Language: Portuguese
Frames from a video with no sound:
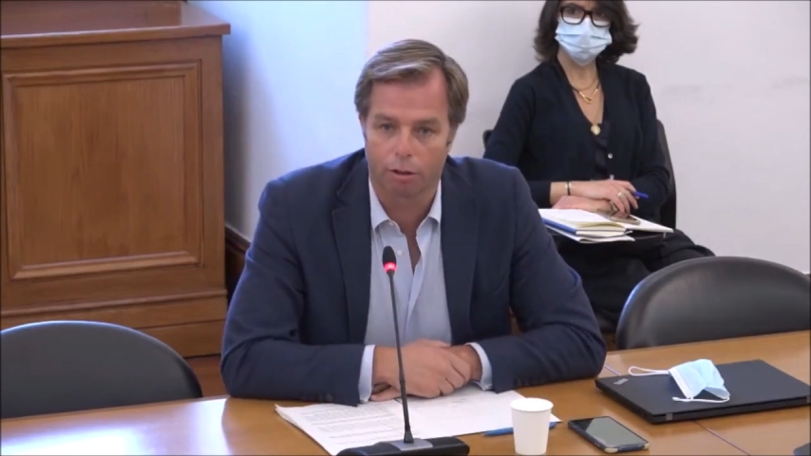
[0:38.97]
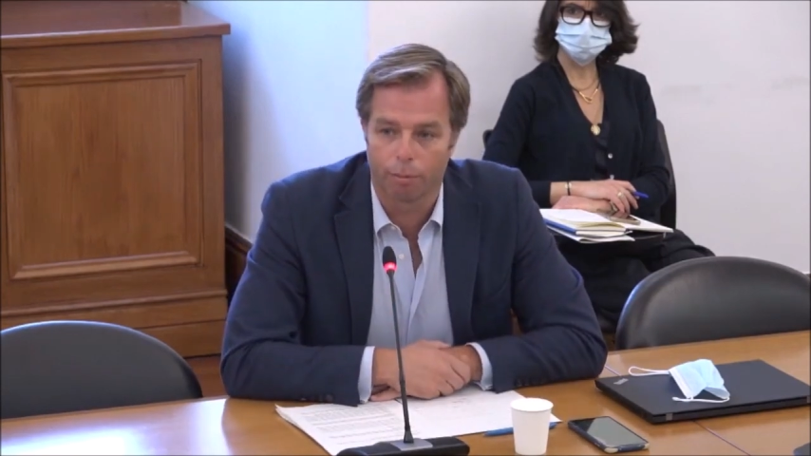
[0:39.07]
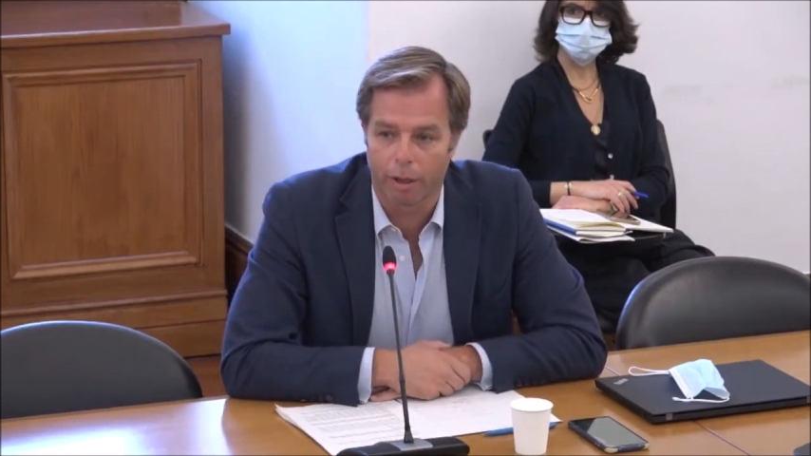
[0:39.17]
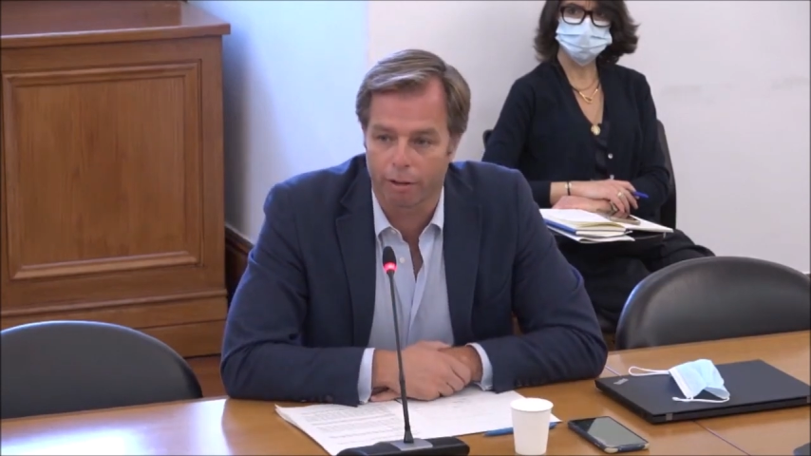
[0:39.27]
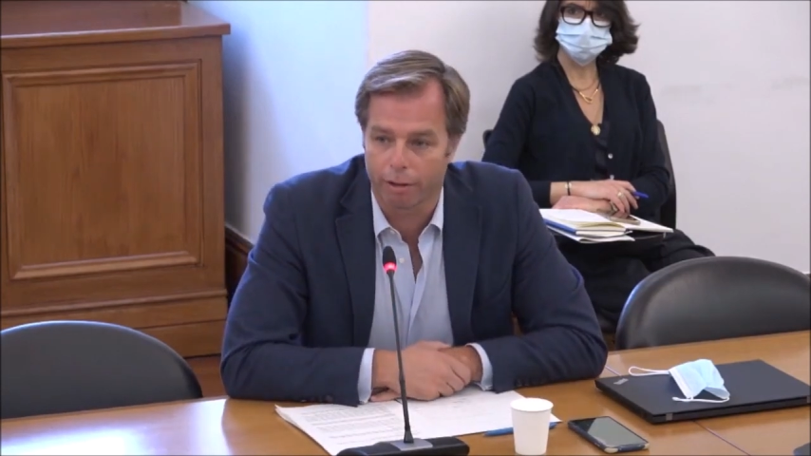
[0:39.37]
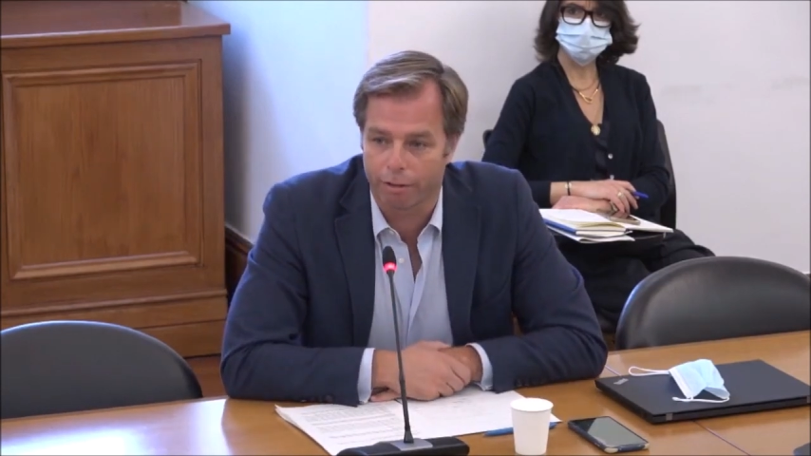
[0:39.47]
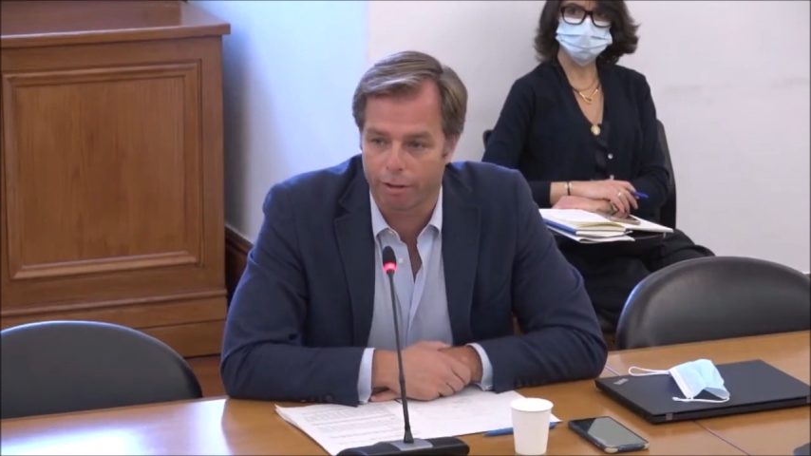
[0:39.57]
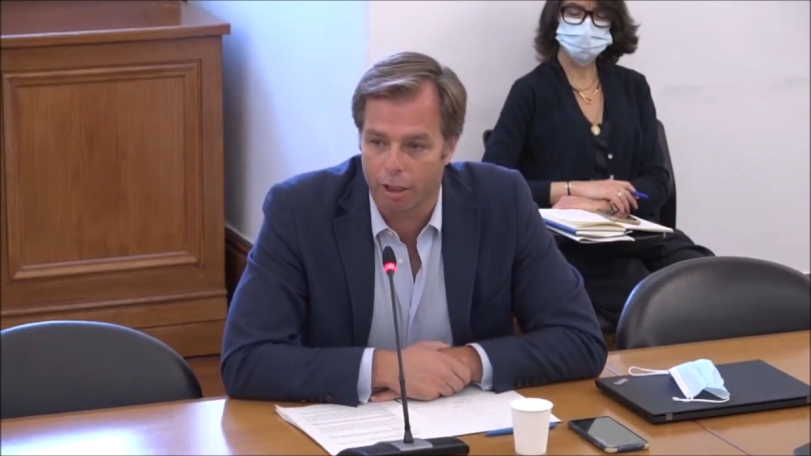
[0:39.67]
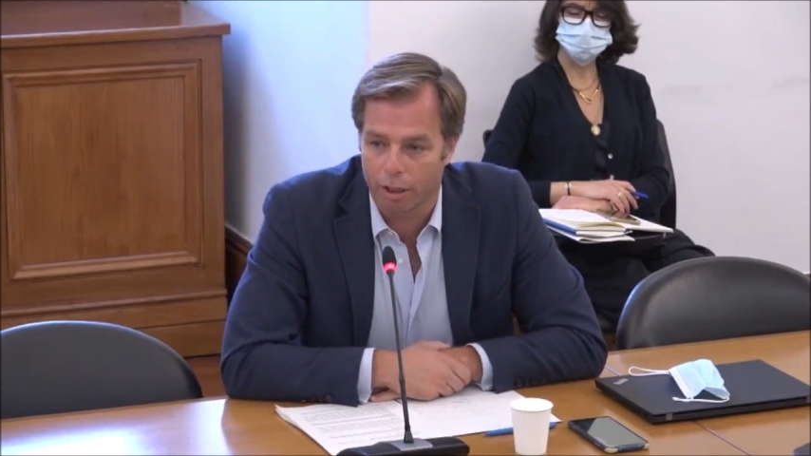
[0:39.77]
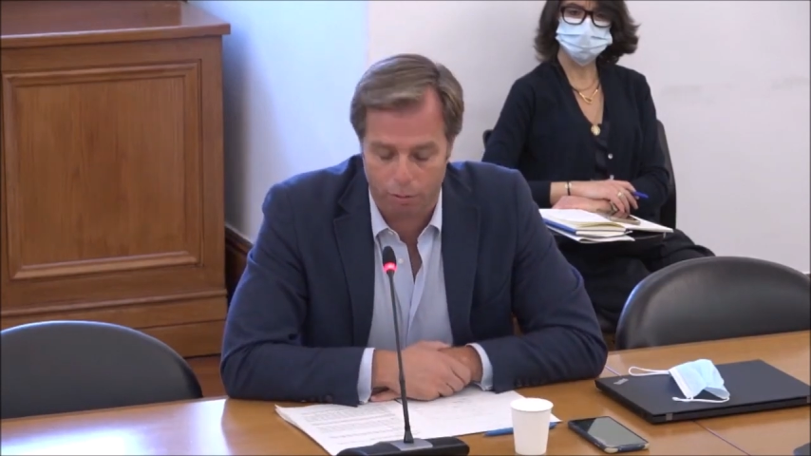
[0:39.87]
como bem
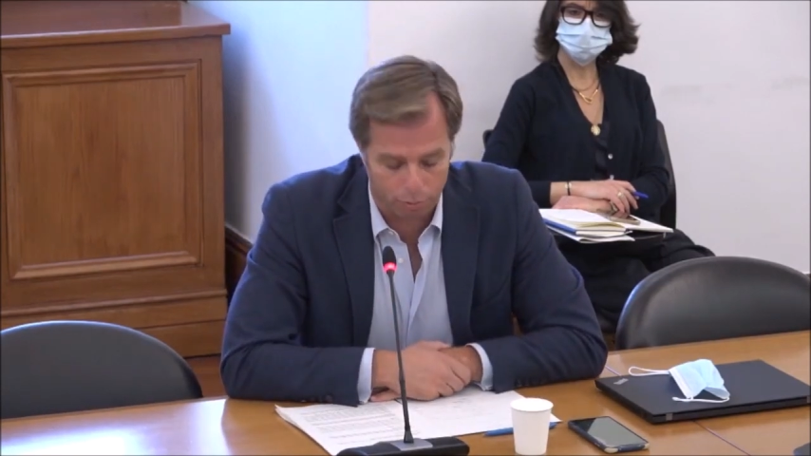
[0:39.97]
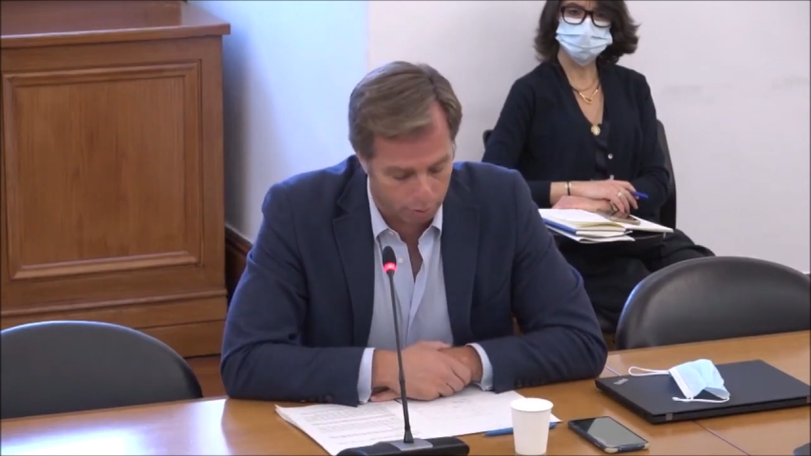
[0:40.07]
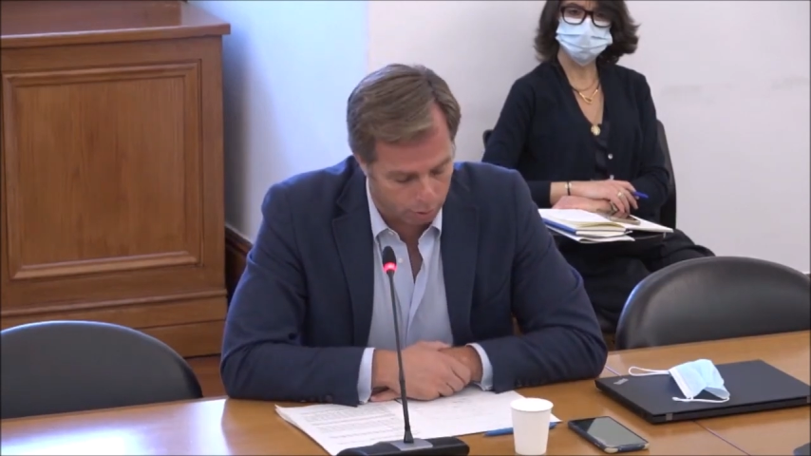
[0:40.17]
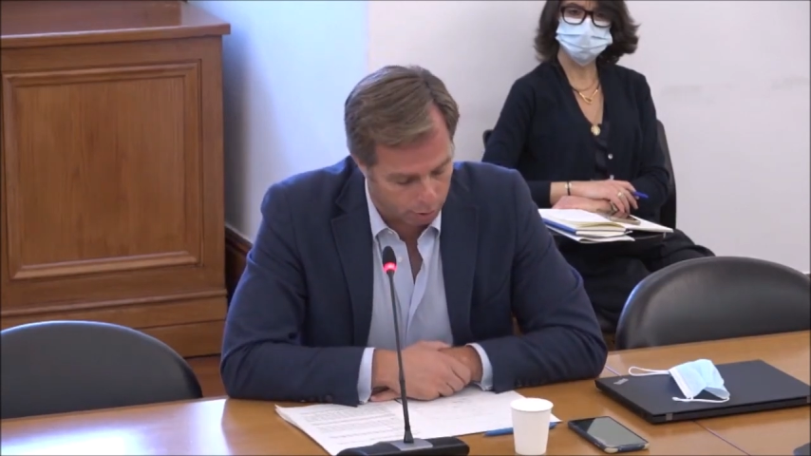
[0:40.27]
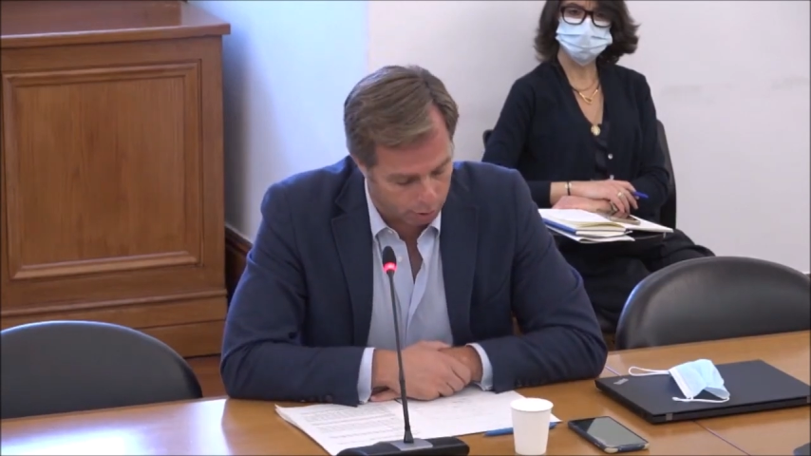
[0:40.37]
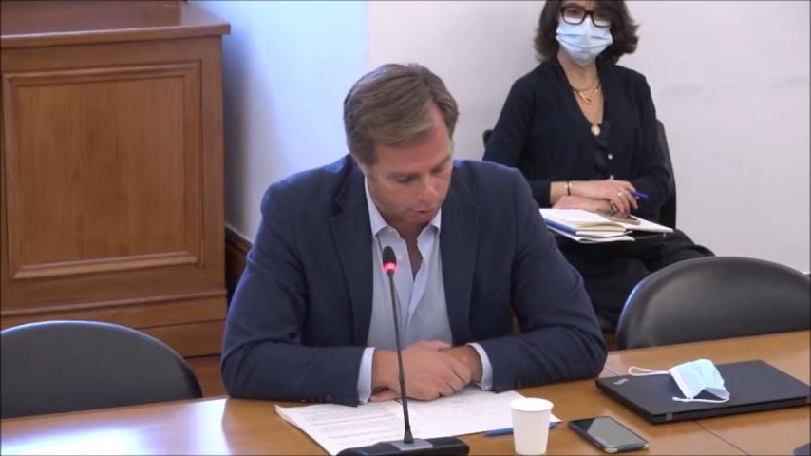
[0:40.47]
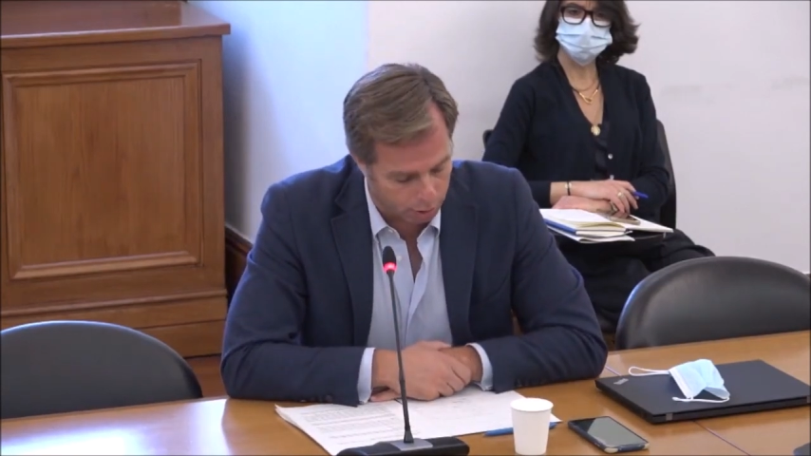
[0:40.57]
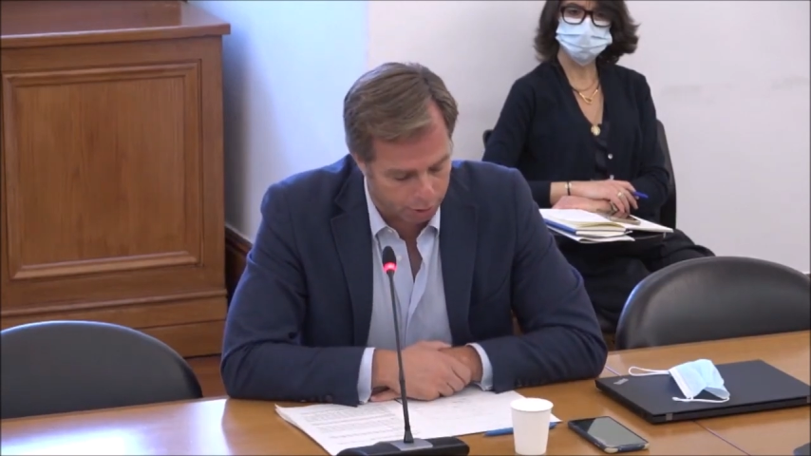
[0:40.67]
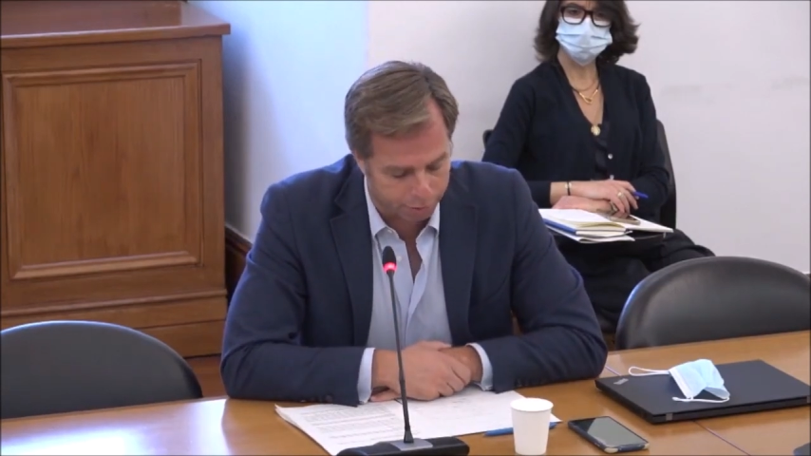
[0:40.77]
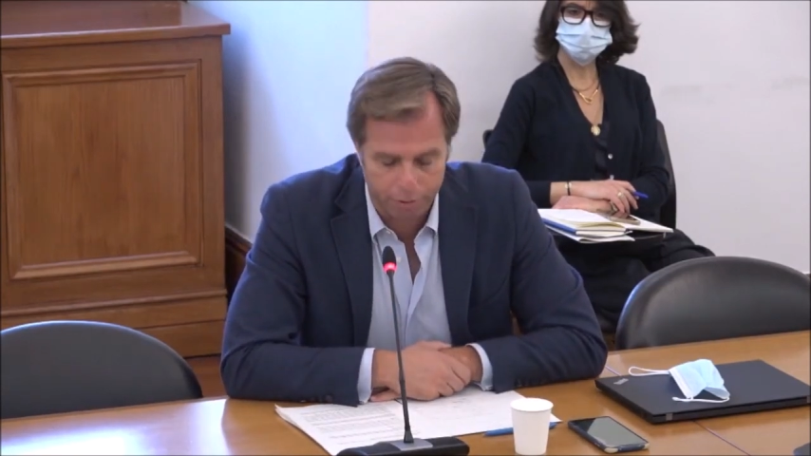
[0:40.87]
referiram,
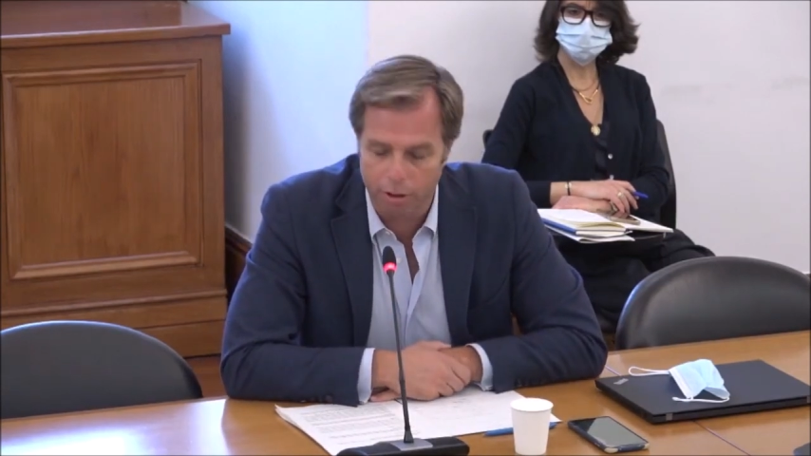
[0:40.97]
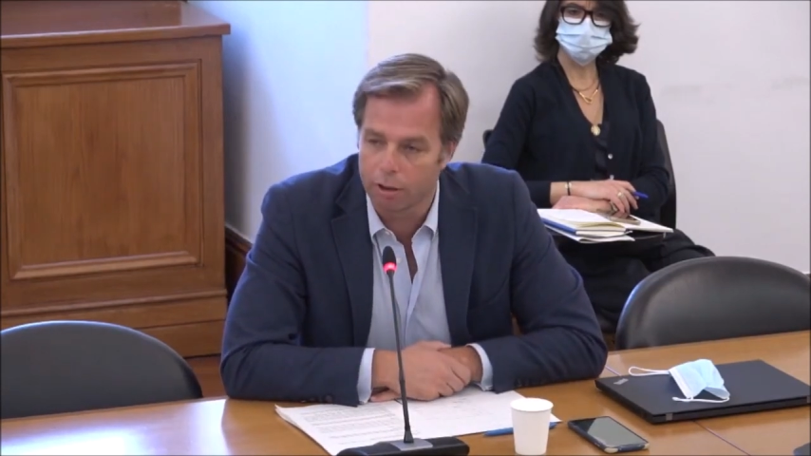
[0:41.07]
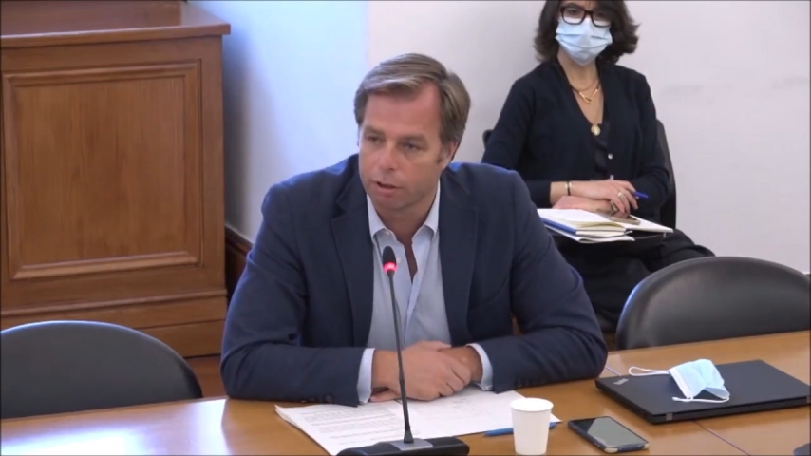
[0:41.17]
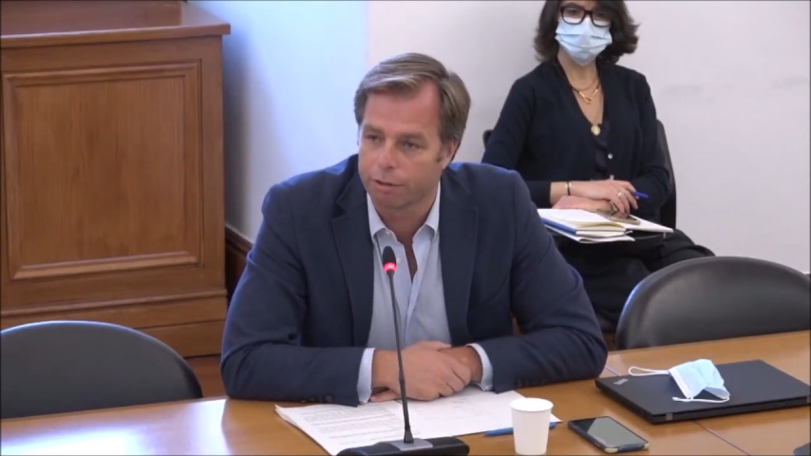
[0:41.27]
de